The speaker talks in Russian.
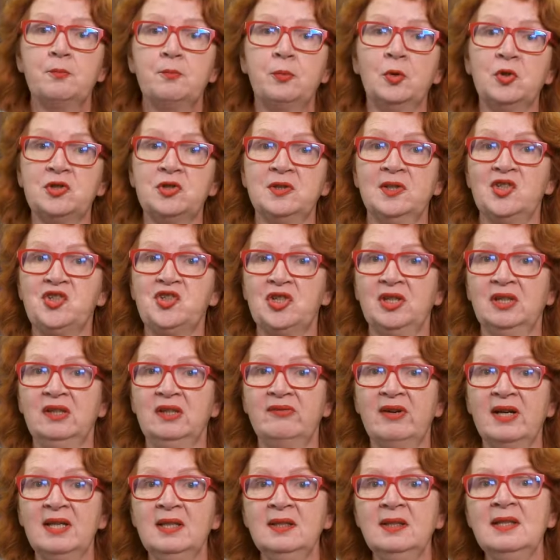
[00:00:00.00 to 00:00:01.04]
После начала
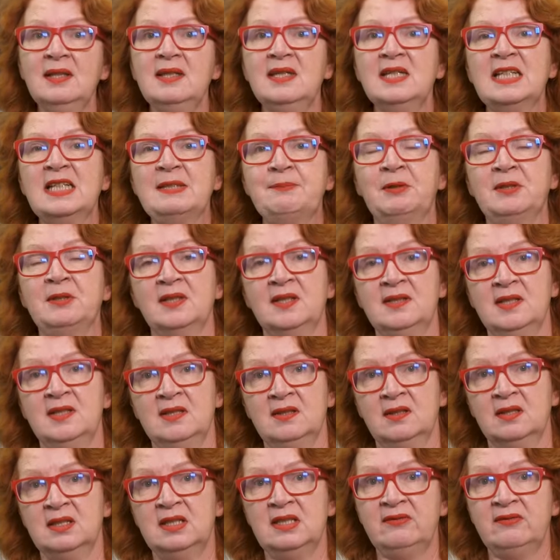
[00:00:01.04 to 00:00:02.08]
войны экспорт
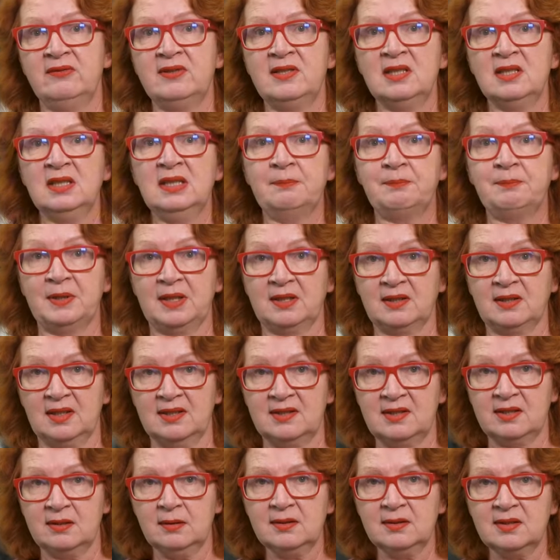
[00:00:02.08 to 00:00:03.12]
российской древесины
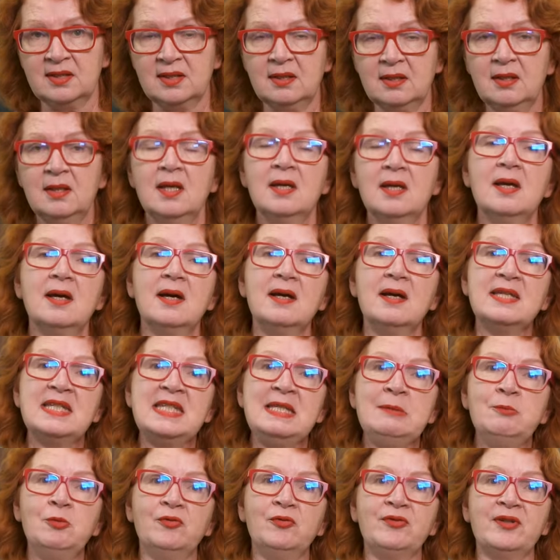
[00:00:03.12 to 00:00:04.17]
прекратился, а с
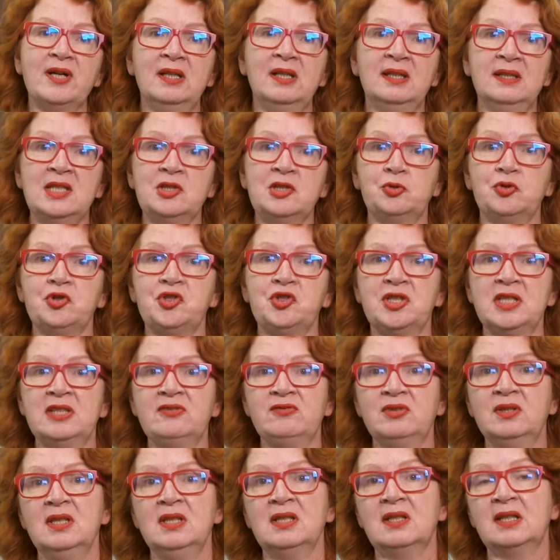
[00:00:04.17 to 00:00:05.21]
ним увяла и
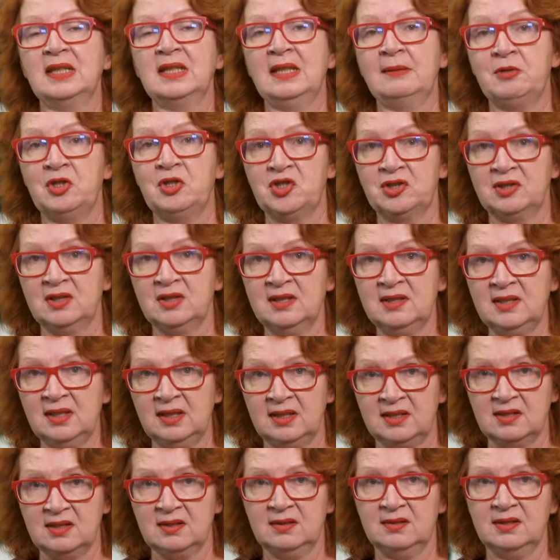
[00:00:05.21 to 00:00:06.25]
существенная экономическая
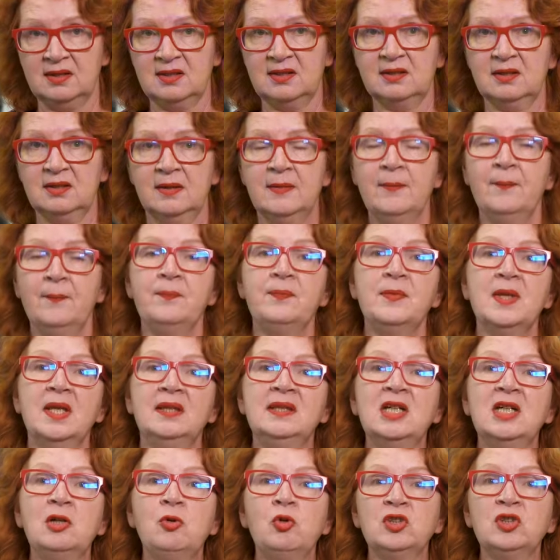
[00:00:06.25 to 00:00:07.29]
деятельность.
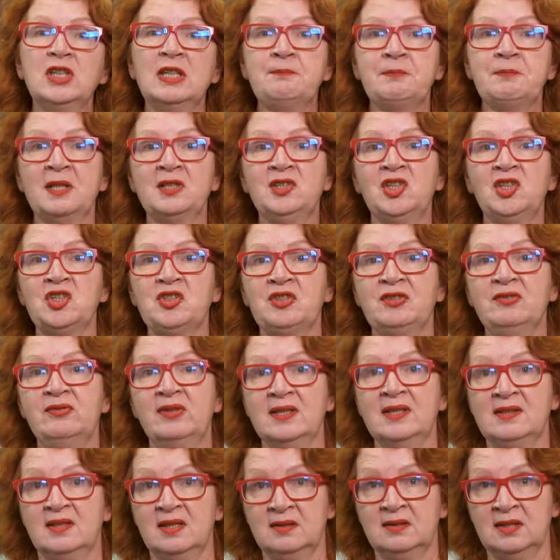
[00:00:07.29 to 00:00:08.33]
Доход от продаж в
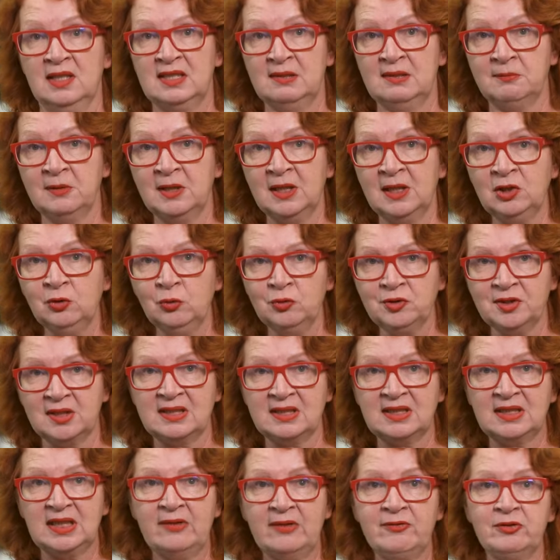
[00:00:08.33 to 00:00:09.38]
2023 году
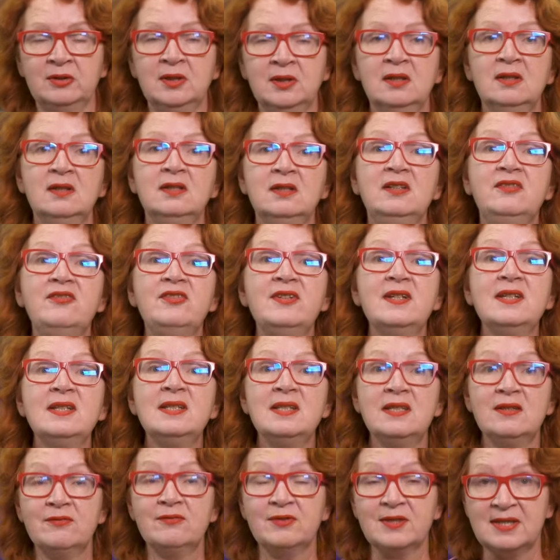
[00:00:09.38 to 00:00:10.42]
составил
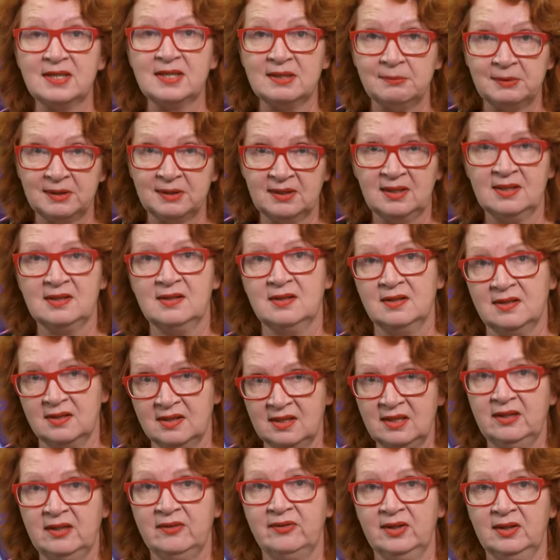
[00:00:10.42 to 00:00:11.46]
218
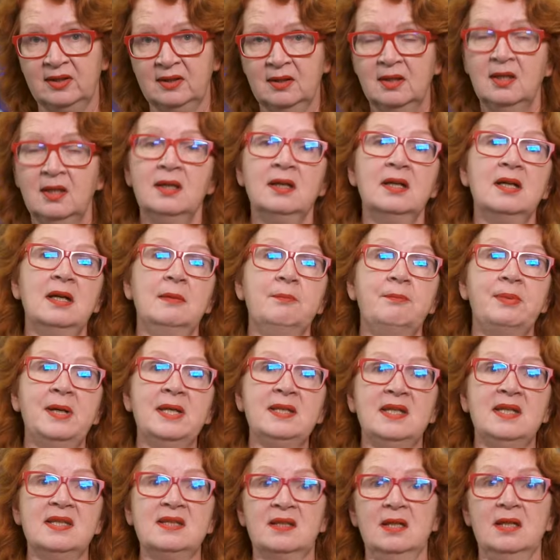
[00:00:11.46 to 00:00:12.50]
евро.
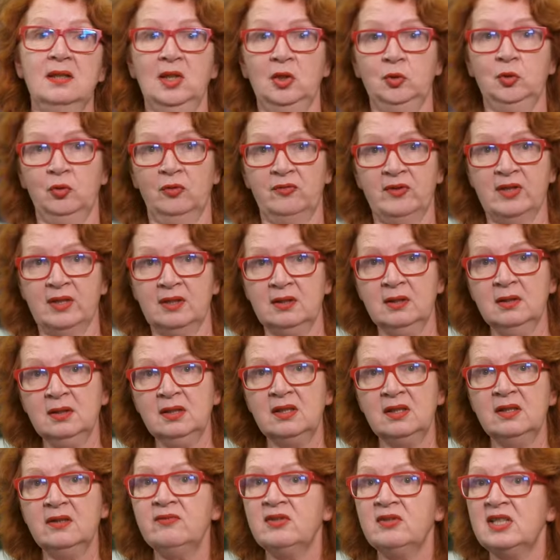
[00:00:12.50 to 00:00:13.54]
Компания искала новые
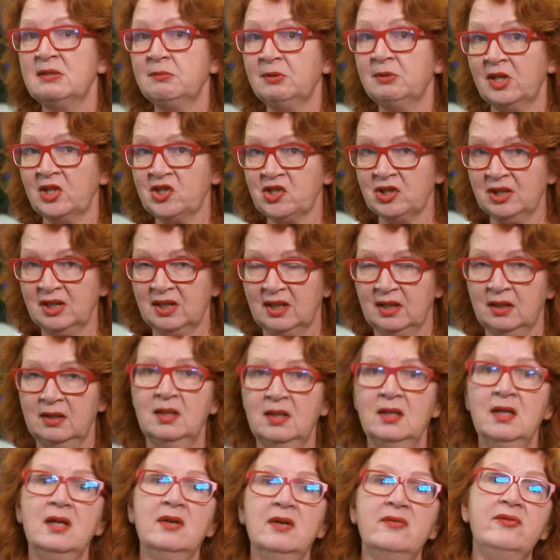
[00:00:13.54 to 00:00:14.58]
рынки, видимо, нашла.
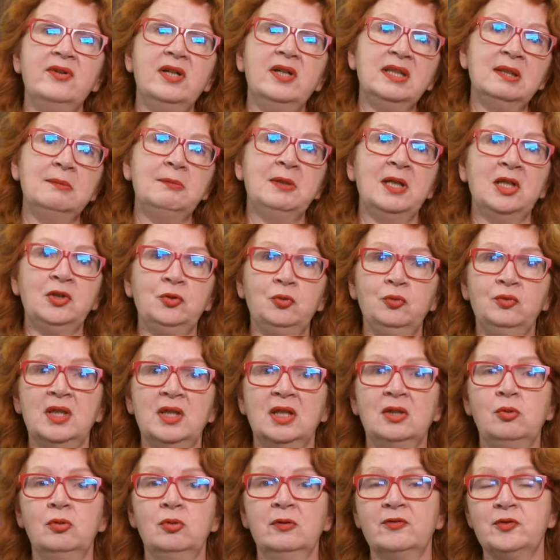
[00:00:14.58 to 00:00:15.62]
В этом году
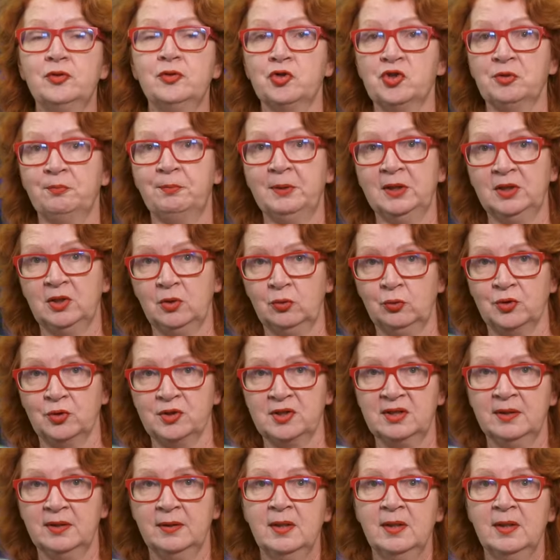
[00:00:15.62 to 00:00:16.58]
доход все же подрос.